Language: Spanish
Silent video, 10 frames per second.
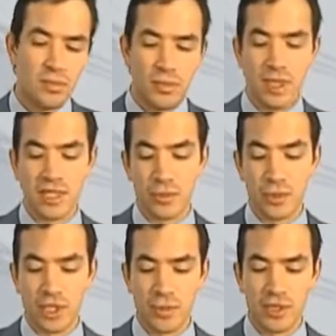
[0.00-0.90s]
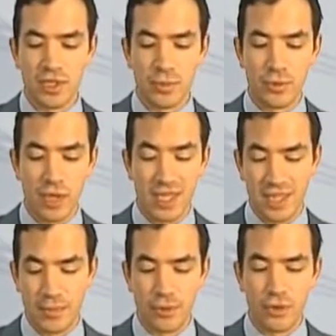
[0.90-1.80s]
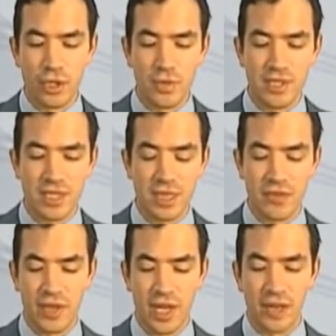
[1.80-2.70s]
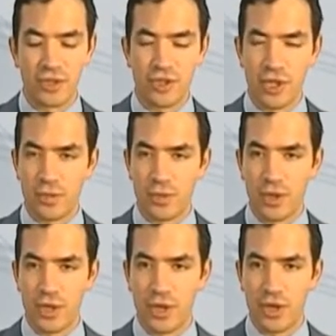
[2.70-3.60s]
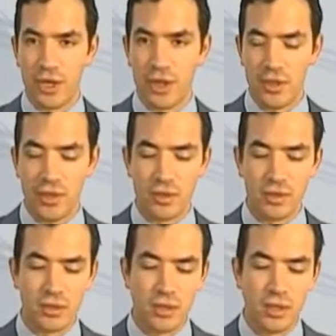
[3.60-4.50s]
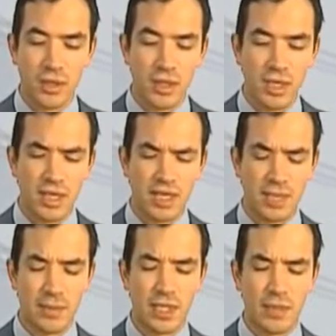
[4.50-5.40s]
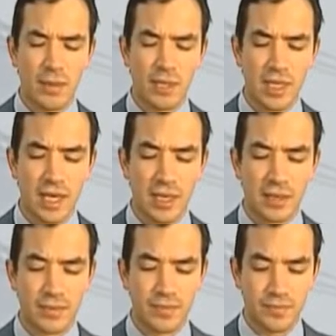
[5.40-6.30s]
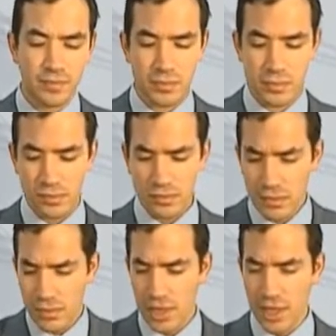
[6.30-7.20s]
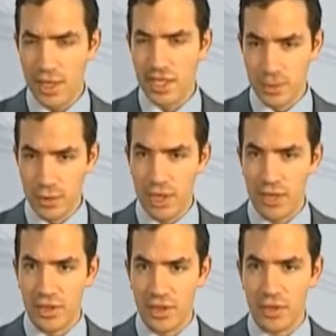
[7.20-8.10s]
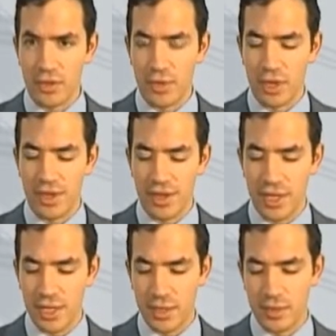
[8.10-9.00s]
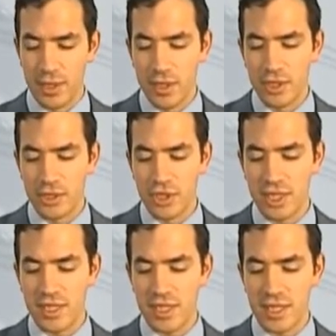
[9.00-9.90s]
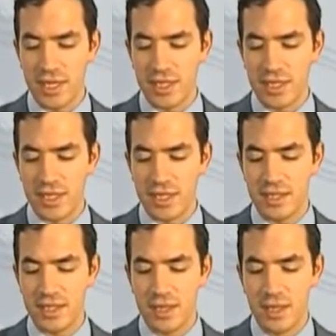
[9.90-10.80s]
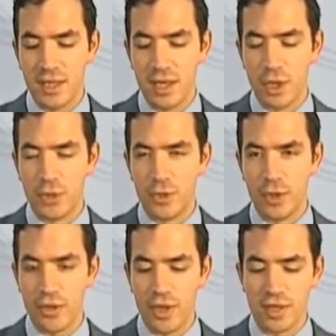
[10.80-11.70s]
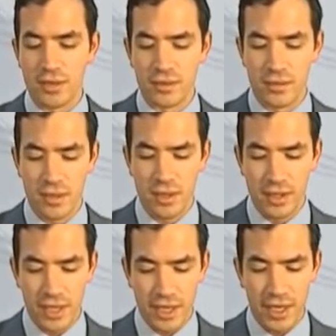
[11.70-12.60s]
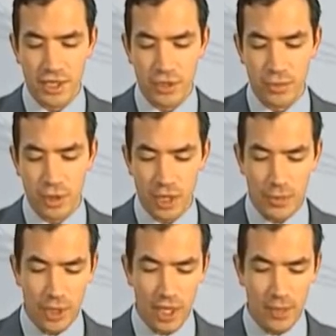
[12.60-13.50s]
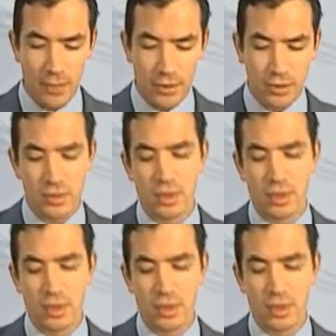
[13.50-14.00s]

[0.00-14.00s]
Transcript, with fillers: Es intuitivo desde punto, hasta el punto de vista que, fijaos, yo quiero un bloque de organización y directamente me va a indicar qué quieres, ese bloque de inicio, el bloque de arranque. Yo ya sé que este es el número 100. ¿Qué quieres? Un bloque, por ejemplo,